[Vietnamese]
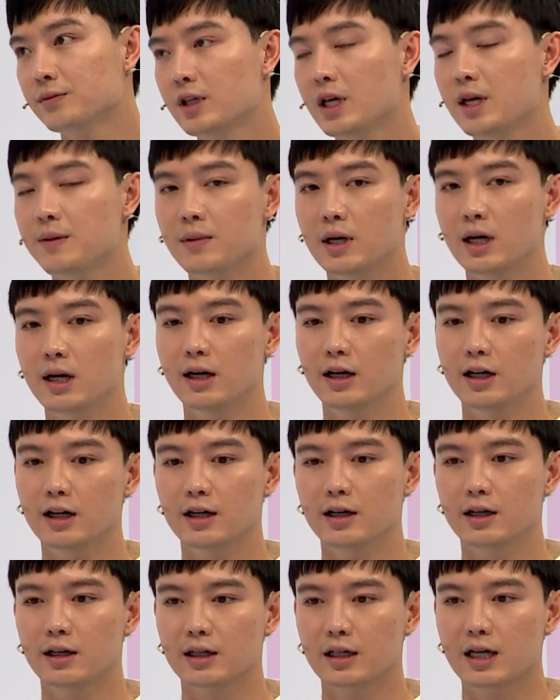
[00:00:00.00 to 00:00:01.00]
khi mà
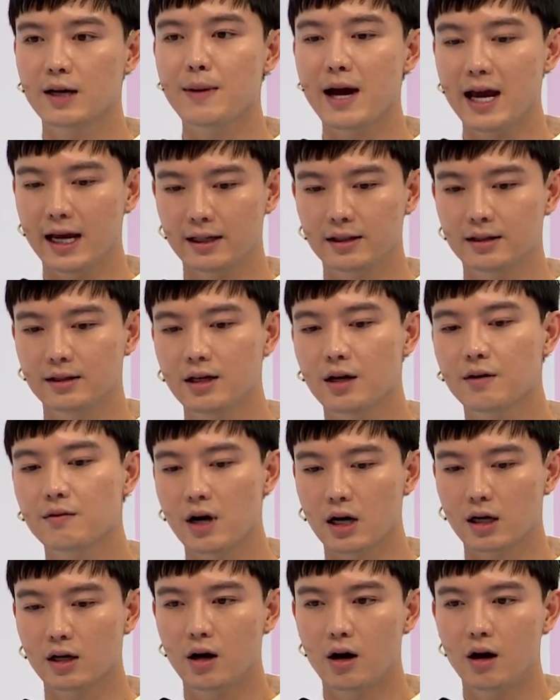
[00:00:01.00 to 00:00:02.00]
các bạn nhân
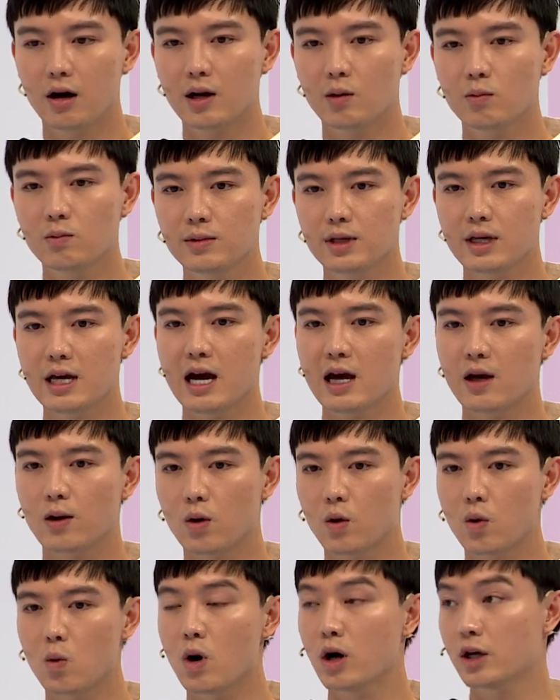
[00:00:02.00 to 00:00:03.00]
vật đó đóng vai
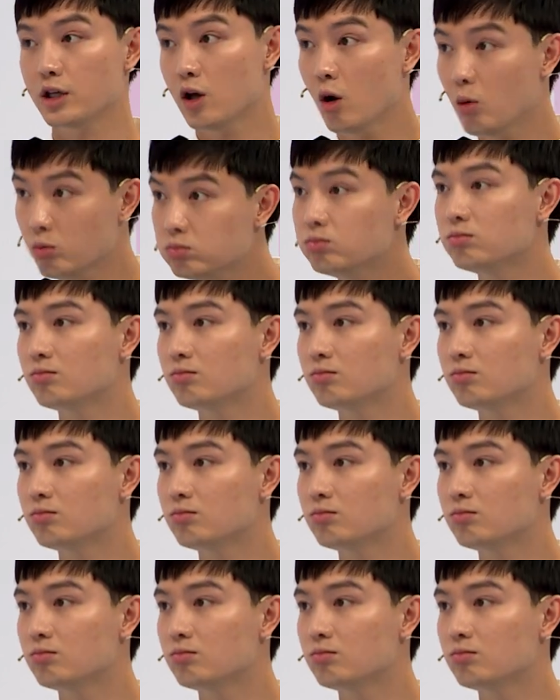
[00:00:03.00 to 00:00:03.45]
quần chúng